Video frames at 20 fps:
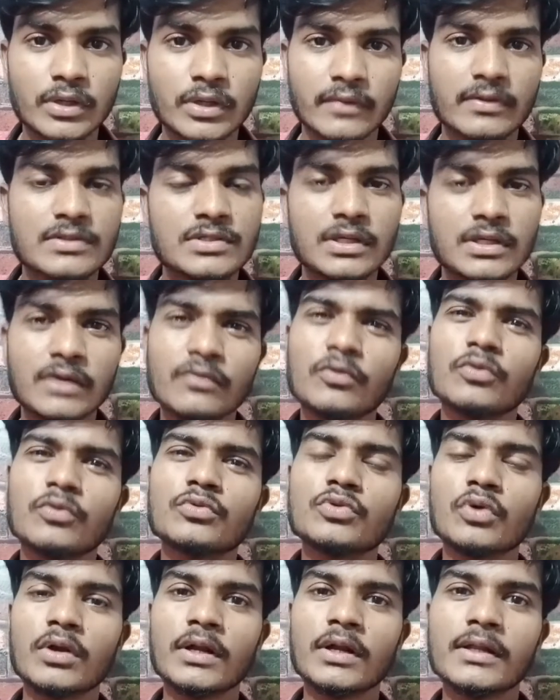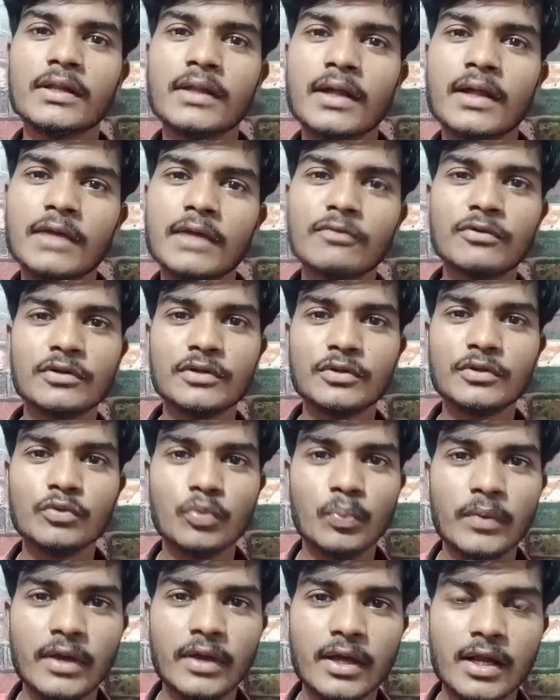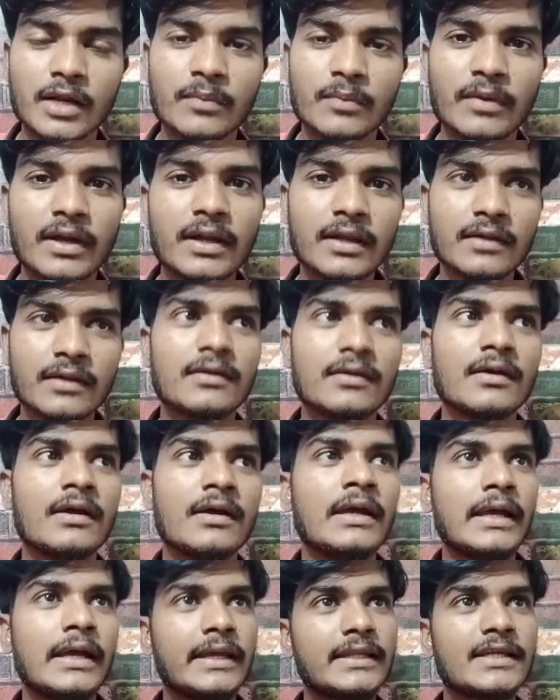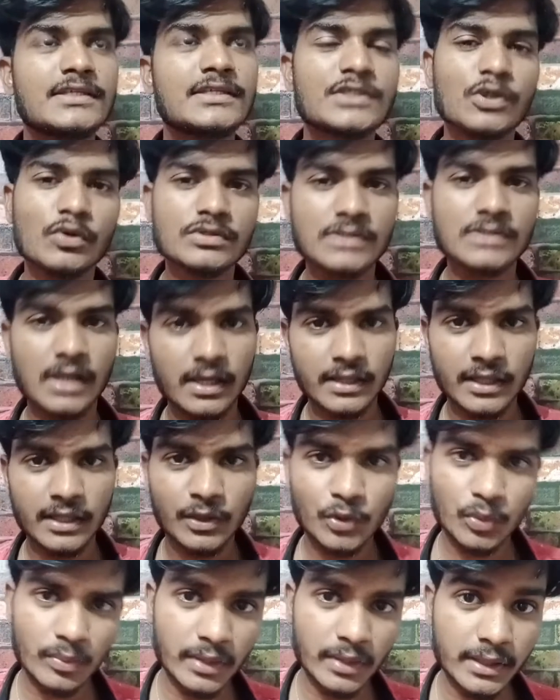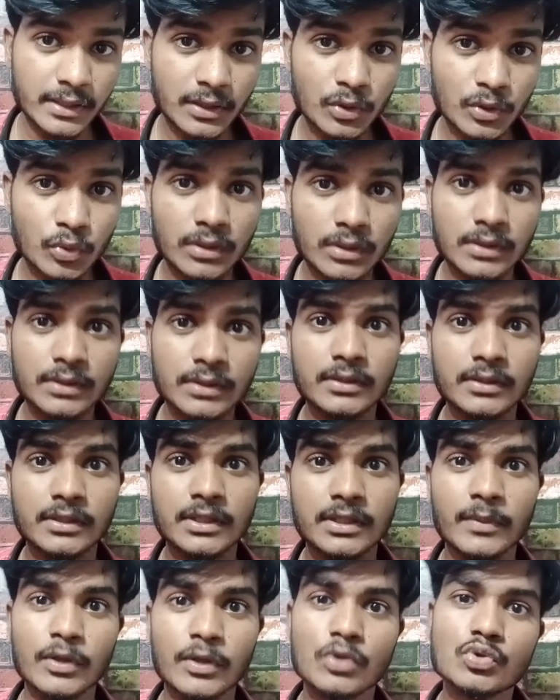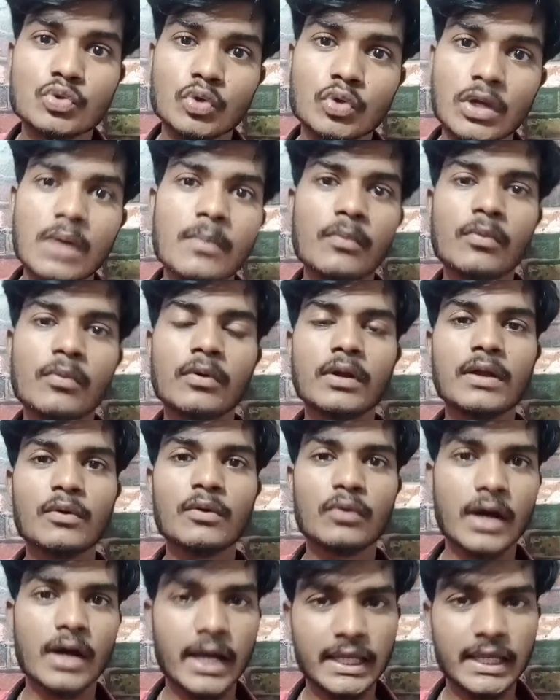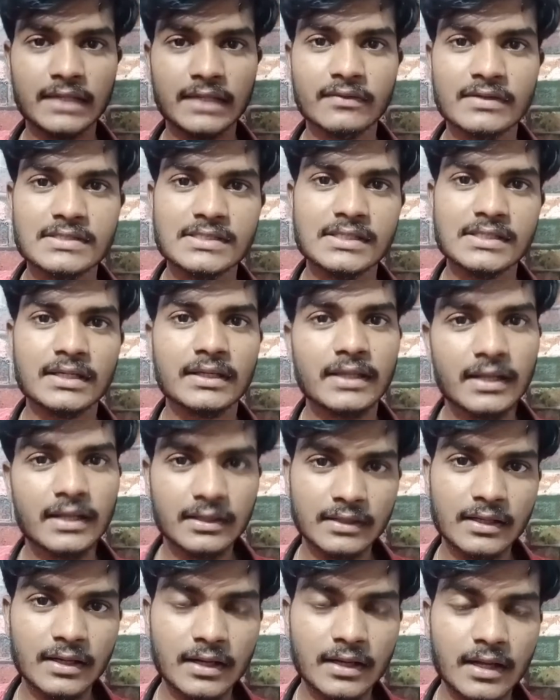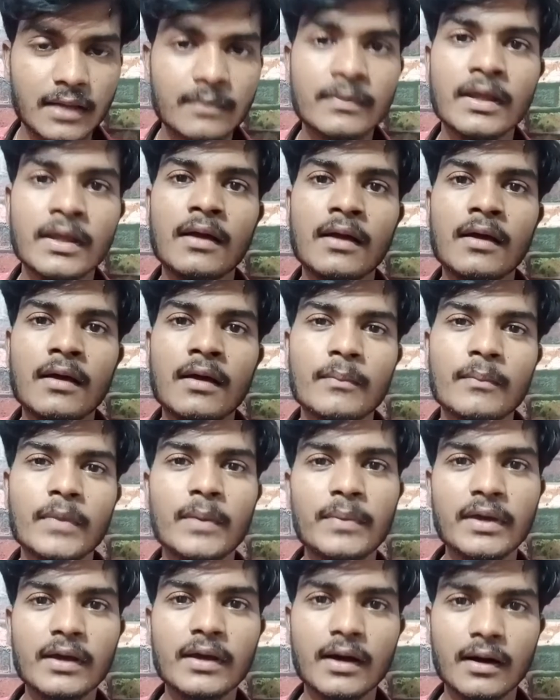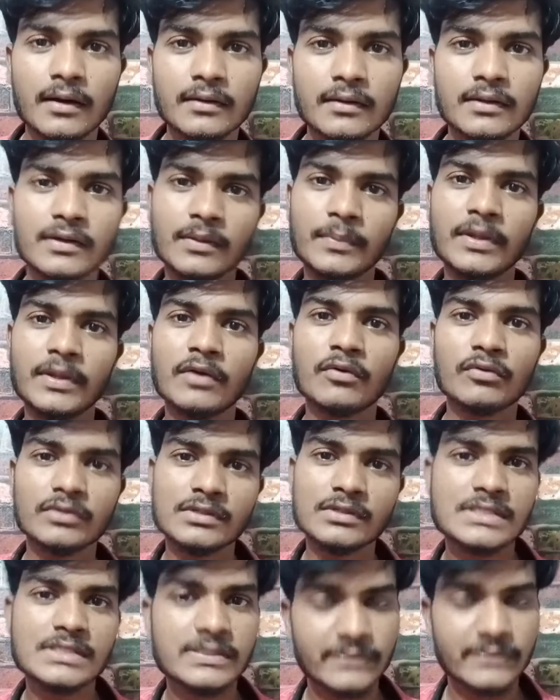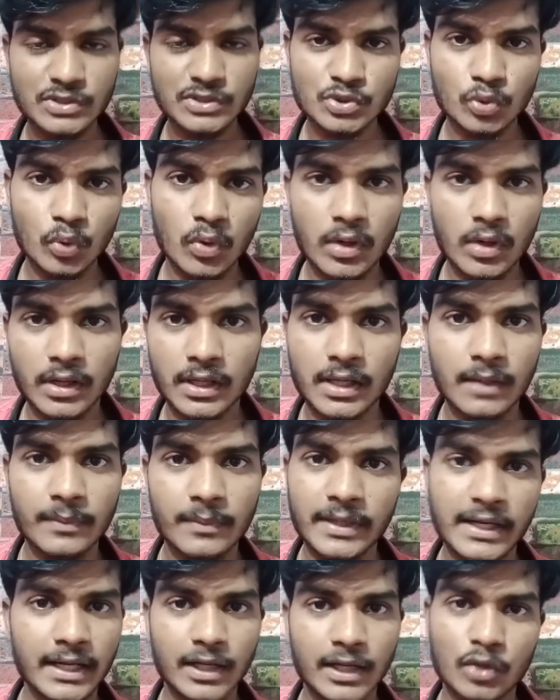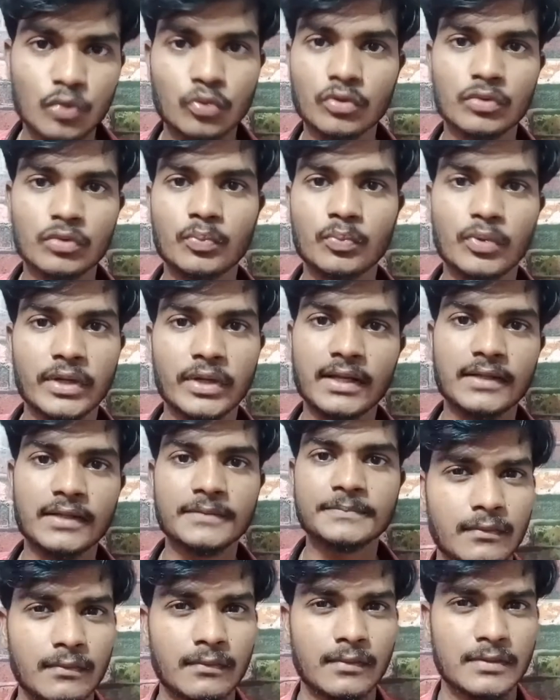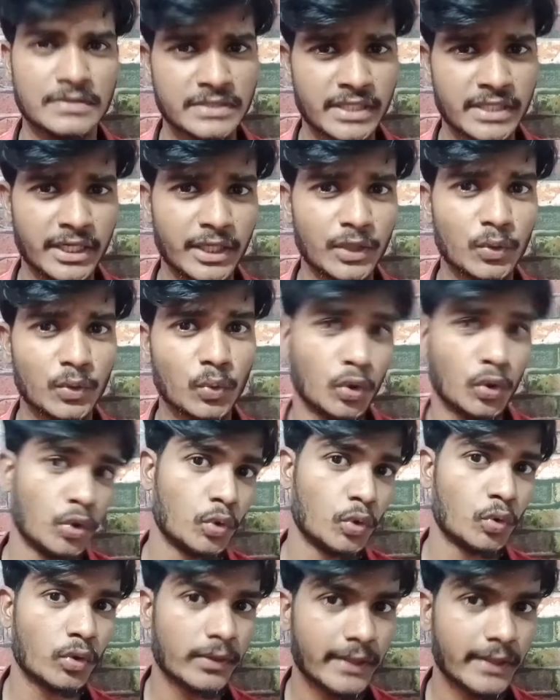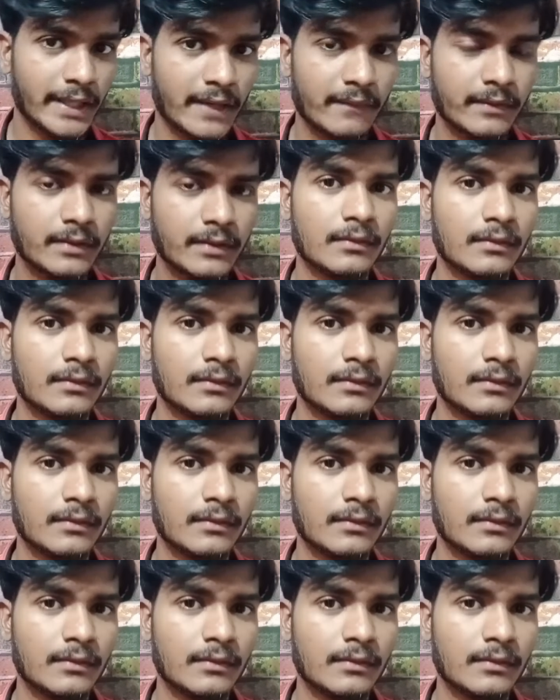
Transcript: ஓகேவா சரி இவர் சொன்னதால இது வந்து உண்மையாக இருக்குமா இல்லை ஏதாச்சும் ஒரு சாதாரண ஒரு மனிதன் கூட இந்த மாதிரி சூலம் போல் ஒரு ஆயுதத்தை வச்சு இருந்திருக்கலாம் மேபி அதை எப்படி அவங்க வந்து சிவன் சொல்லுவாங்க அப்படின்னு எனக்கு ஒன்றும் புரியல சரி உங்களுக்கு ஒரு கேள்வி